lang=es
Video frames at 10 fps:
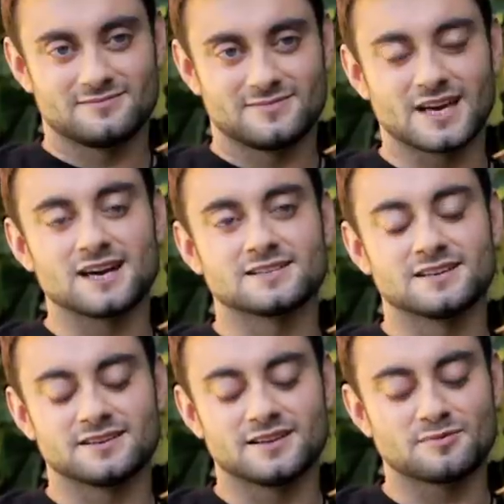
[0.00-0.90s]
¿Dejaste
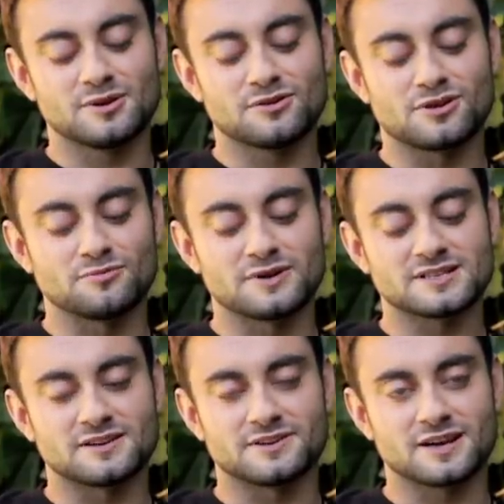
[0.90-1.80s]
de tener miedo de romper
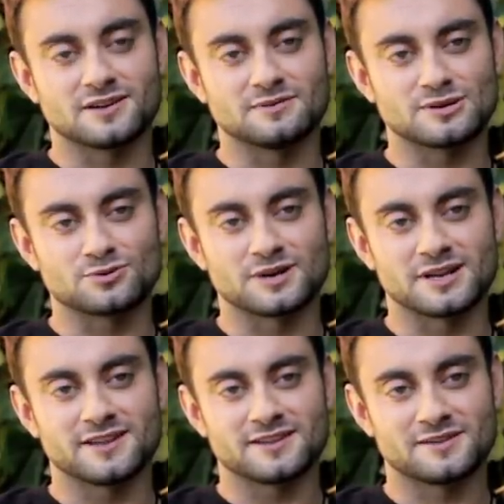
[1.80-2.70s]
esa frágil
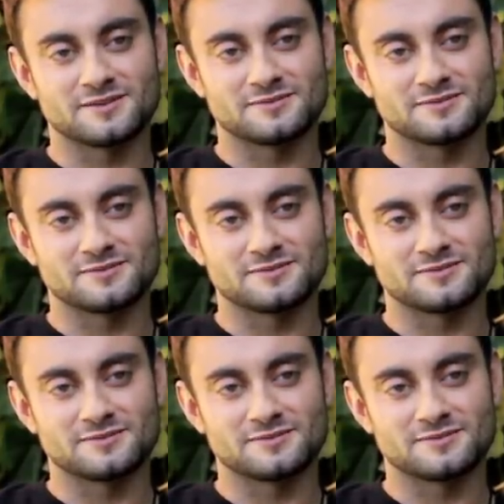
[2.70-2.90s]
masculinidad?